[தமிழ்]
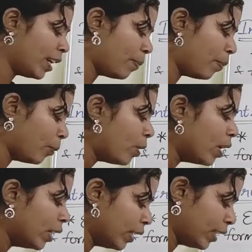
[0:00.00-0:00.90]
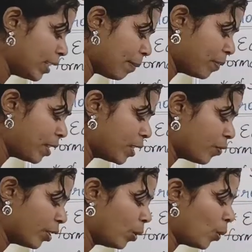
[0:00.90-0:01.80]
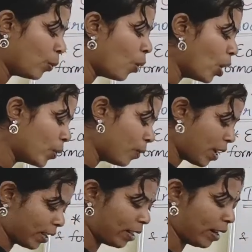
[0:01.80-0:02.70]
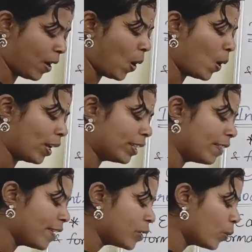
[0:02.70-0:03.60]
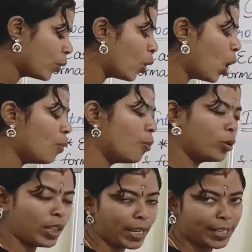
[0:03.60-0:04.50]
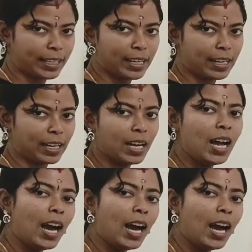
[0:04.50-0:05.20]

இப்போது இந்த சப்ஸ்டன்ஸ் வந்து ஒரு மாலிகுலாக இருக்கலாம் ஆர் அதர்வைஸ் ஒரு காம்பவுண்டாக இருக்கலாம்